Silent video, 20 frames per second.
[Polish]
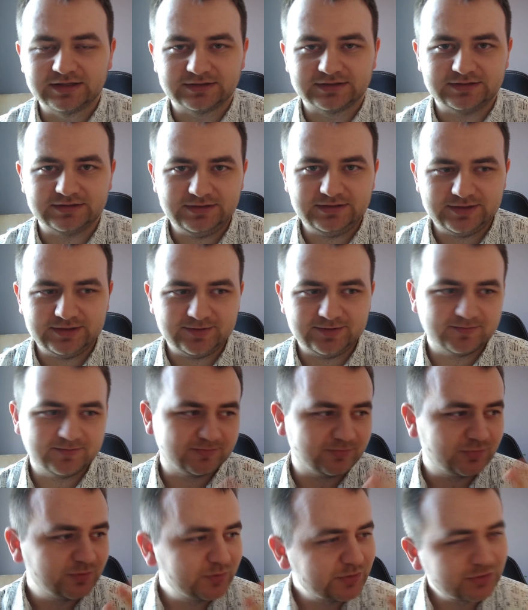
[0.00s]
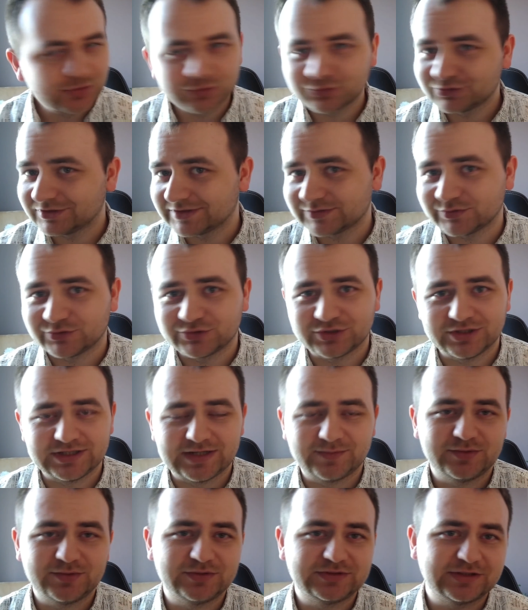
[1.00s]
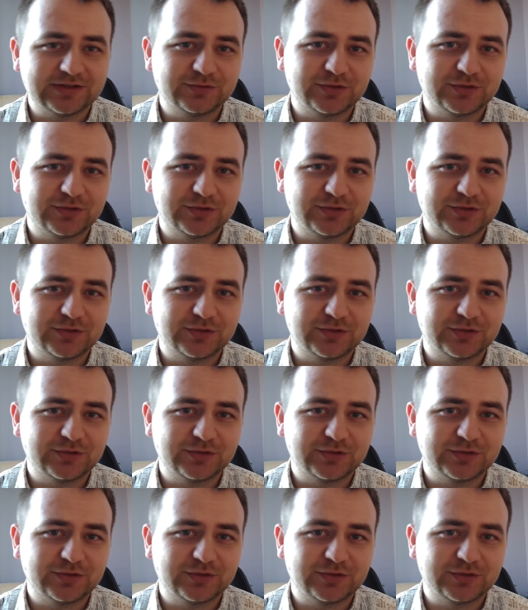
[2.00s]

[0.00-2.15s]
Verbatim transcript: I były różne zgłoszenia, były te,